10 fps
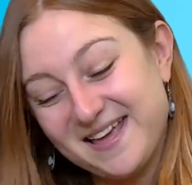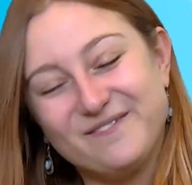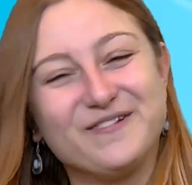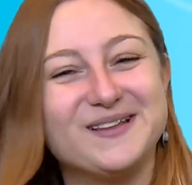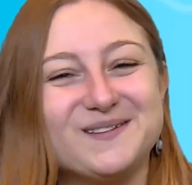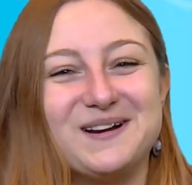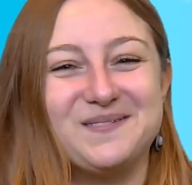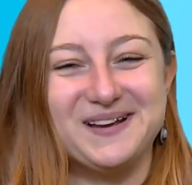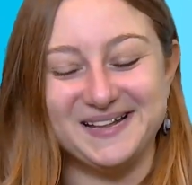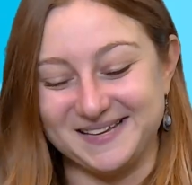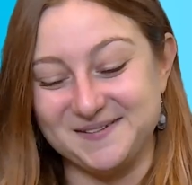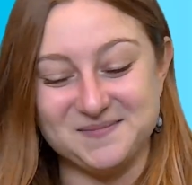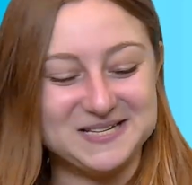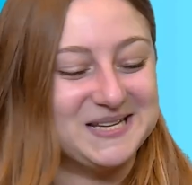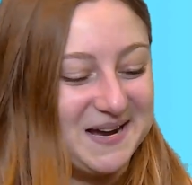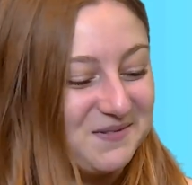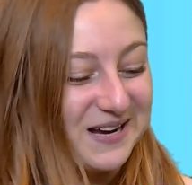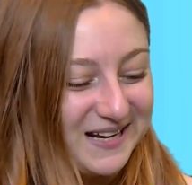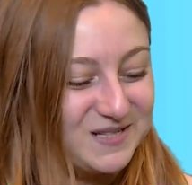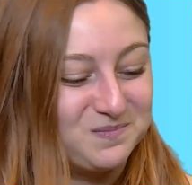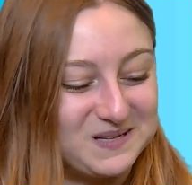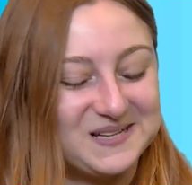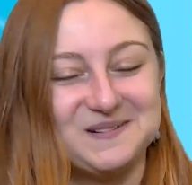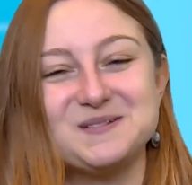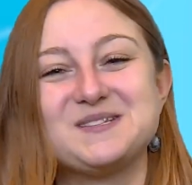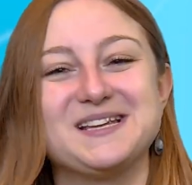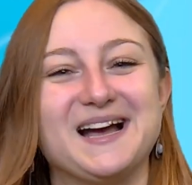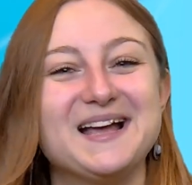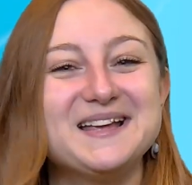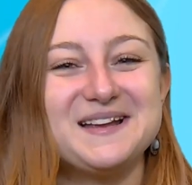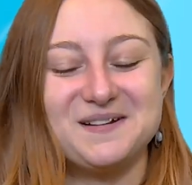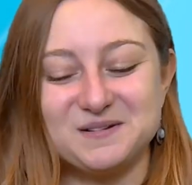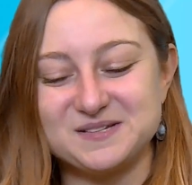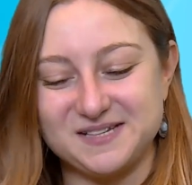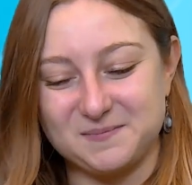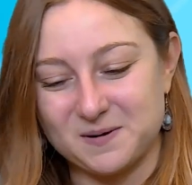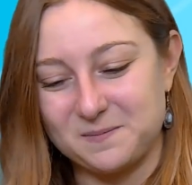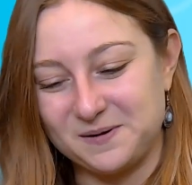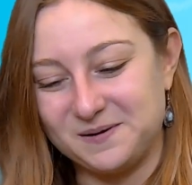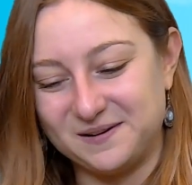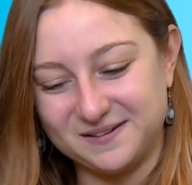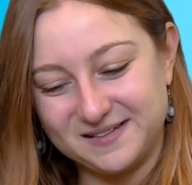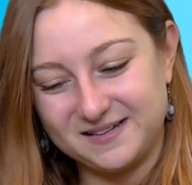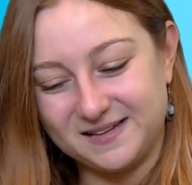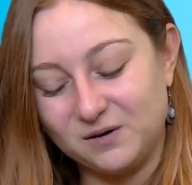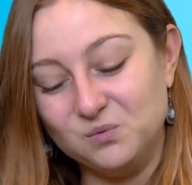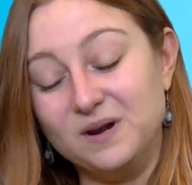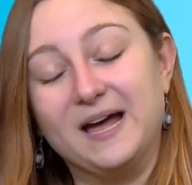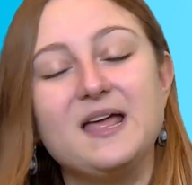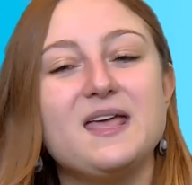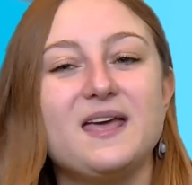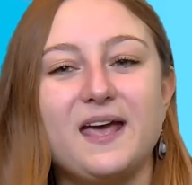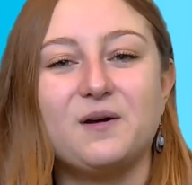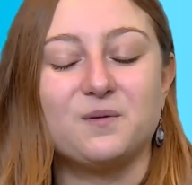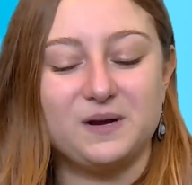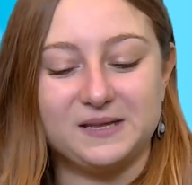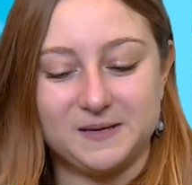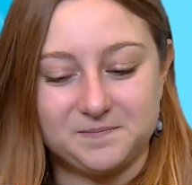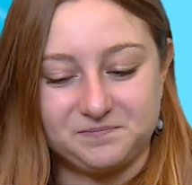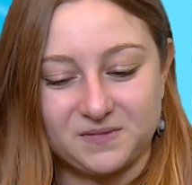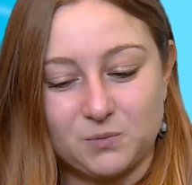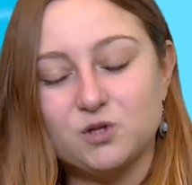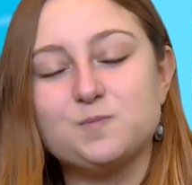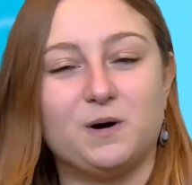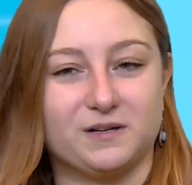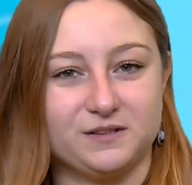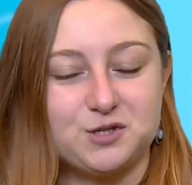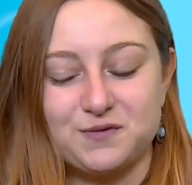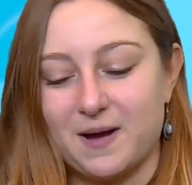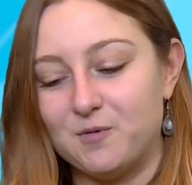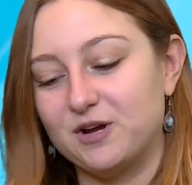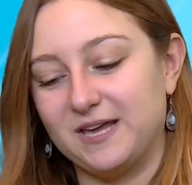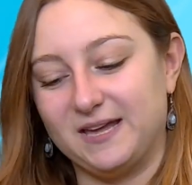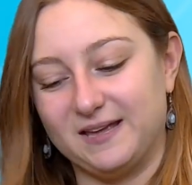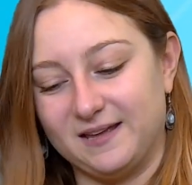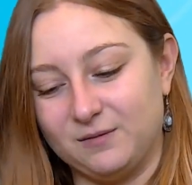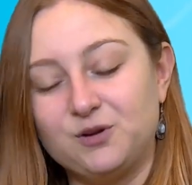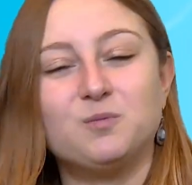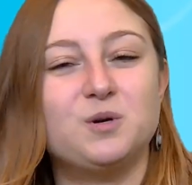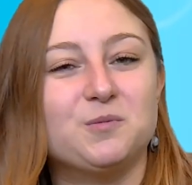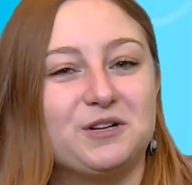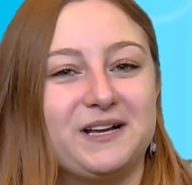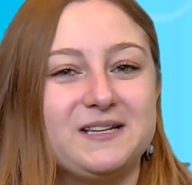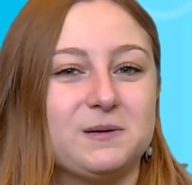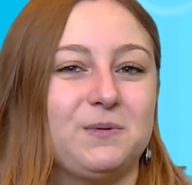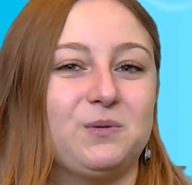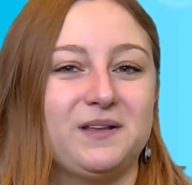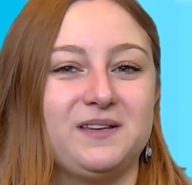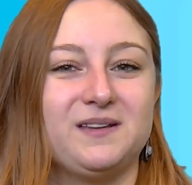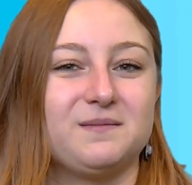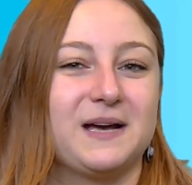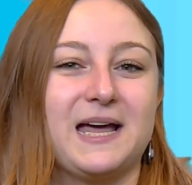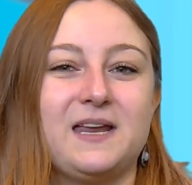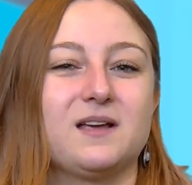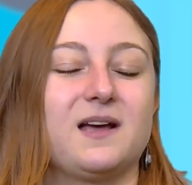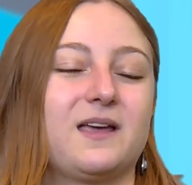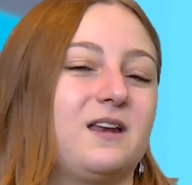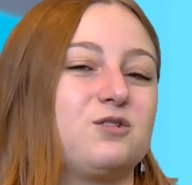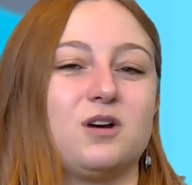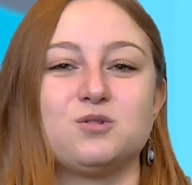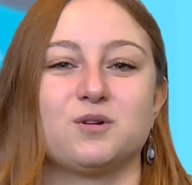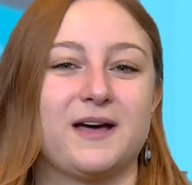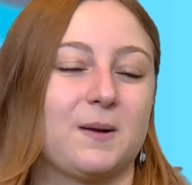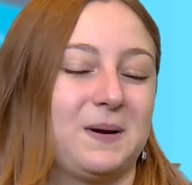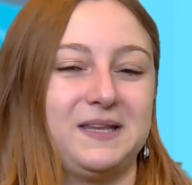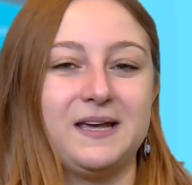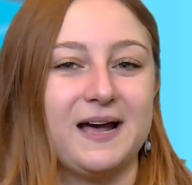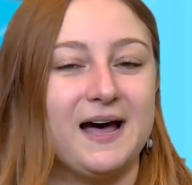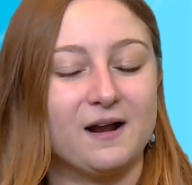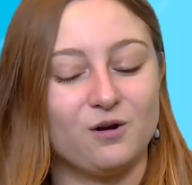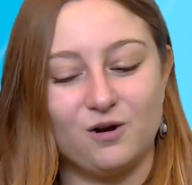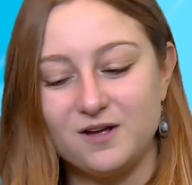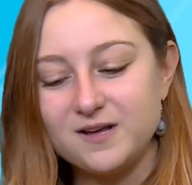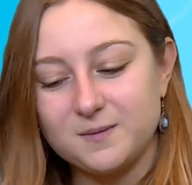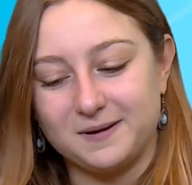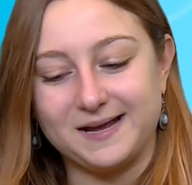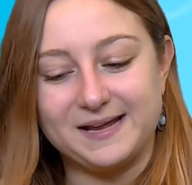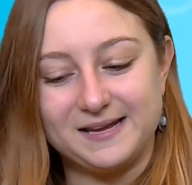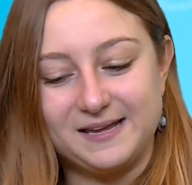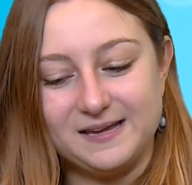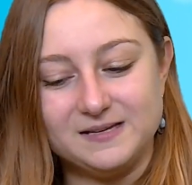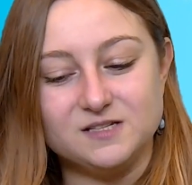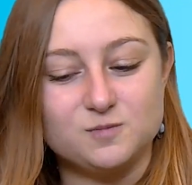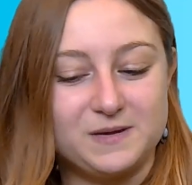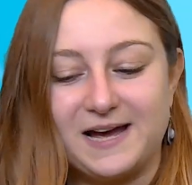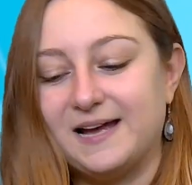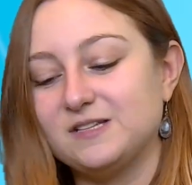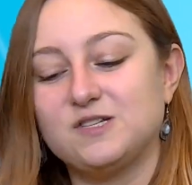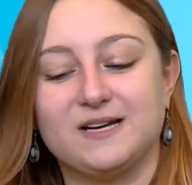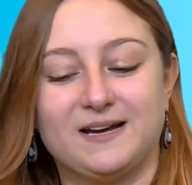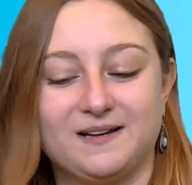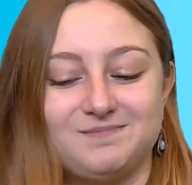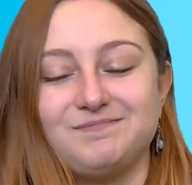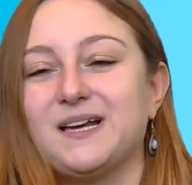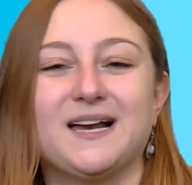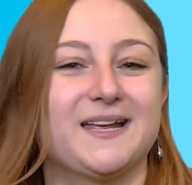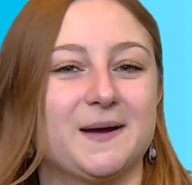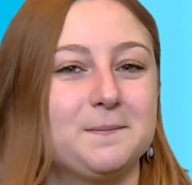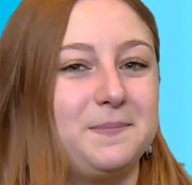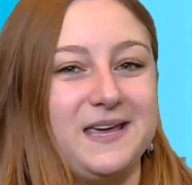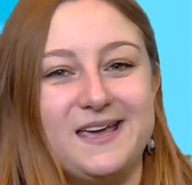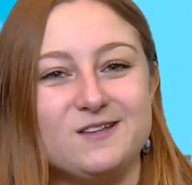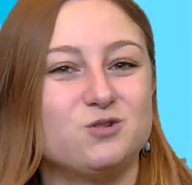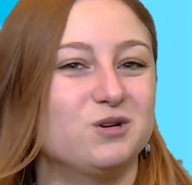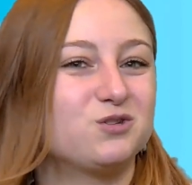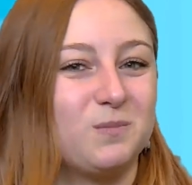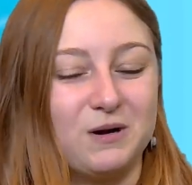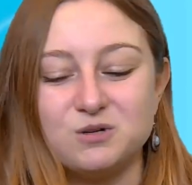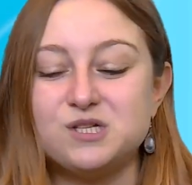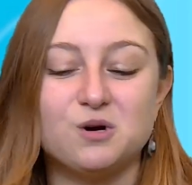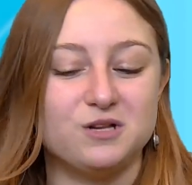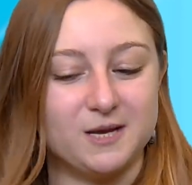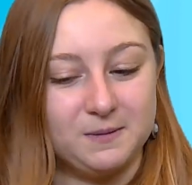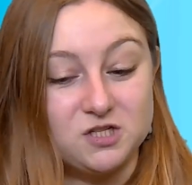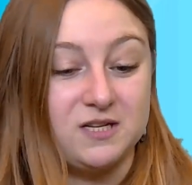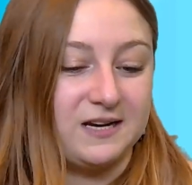Effettivamente, immaginiamo che la spesa non sia, mm. non sia proprio da, da nulla. Ecco, quindi mh, mm, uno sport, dicevamo che eh, noi comuni mortali siamo abituati magari, che ne so, a giocare, a praticarlo, magari in spiaggia, al campeggio, insomma così con gli amici.